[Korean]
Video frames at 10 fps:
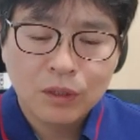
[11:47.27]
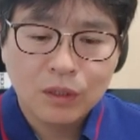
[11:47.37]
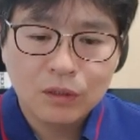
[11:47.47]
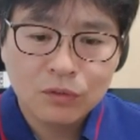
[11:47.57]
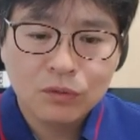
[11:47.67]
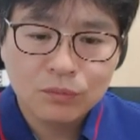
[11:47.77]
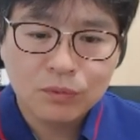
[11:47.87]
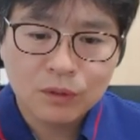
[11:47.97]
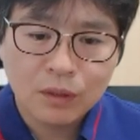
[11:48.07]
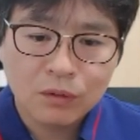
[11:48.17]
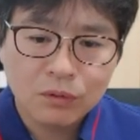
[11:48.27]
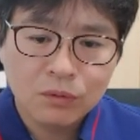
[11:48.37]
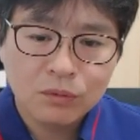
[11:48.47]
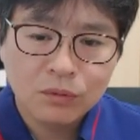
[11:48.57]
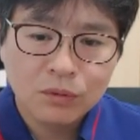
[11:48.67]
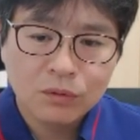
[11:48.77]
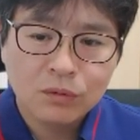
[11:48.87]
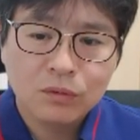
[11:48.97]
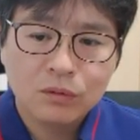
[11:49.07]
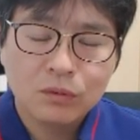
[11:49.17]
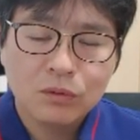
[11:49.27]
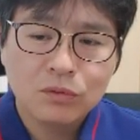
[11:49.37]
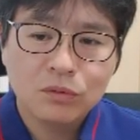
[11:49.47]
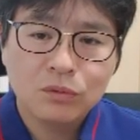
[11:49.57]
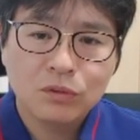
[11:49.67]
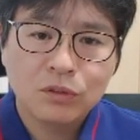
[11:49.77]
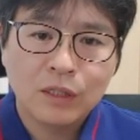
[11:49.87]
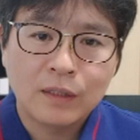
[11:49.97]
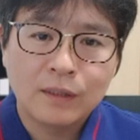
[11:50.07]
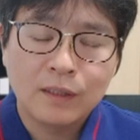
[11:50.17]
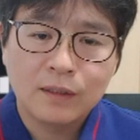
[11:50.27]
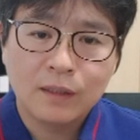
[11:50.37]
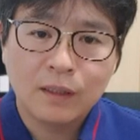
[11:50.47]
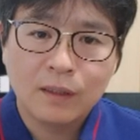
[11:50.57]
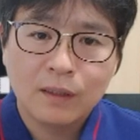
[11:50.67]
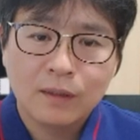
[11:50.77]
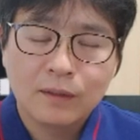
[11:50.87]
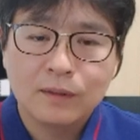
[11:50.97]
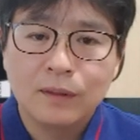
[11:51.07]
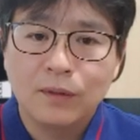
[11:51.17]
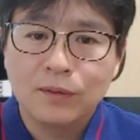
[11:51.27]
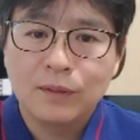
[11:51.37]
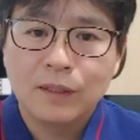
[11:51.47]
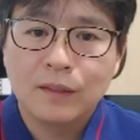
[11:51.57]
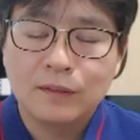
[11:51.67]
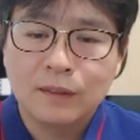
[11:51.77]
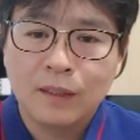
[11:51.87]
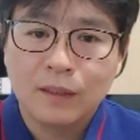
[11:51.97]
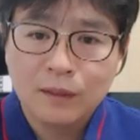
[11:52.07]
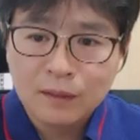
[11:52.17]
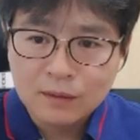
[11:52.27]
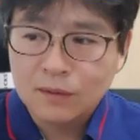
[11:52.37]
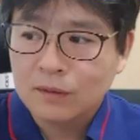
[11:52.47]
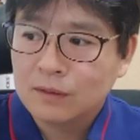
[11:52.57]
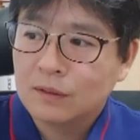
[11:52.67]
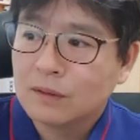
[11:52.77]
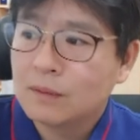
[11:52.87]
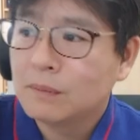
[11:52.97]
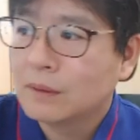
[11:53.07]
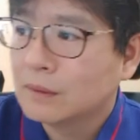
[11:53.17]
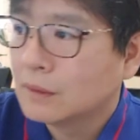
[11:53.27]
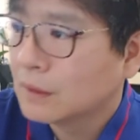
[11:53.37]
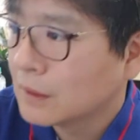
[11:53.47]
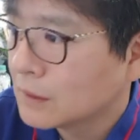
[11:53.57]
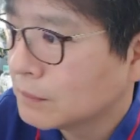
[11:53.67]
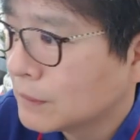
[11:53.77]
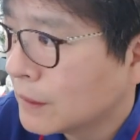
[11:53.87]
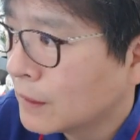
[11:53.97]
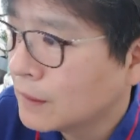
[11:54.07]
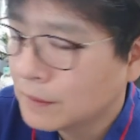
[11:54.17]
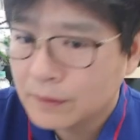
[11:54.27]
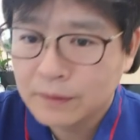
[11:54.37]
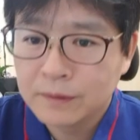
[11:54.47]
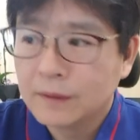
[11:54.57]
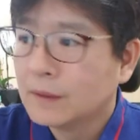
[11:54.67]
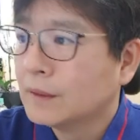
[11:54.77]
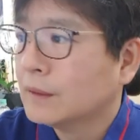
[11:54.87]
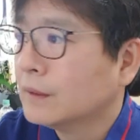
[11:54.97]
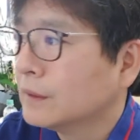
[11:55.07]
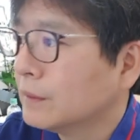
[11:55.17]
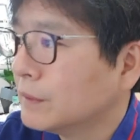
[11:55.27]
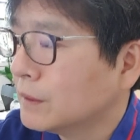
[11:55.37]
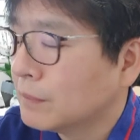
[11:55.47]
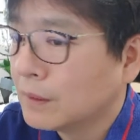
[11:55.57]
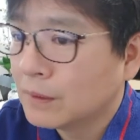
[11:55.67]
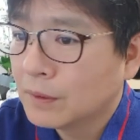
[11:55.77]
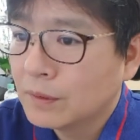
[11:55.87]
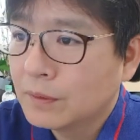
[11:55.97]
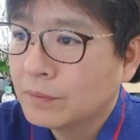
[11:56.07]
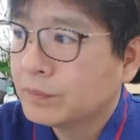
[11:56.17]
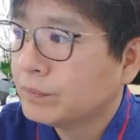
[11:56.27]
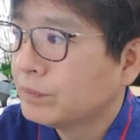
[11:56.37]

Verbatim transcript: 기능도 못하고, 또는 통증 조절이 안 될 때, 그때 어떻게 하든가, 그걸 이제 설명을 드리겠습니다. 잠시만요.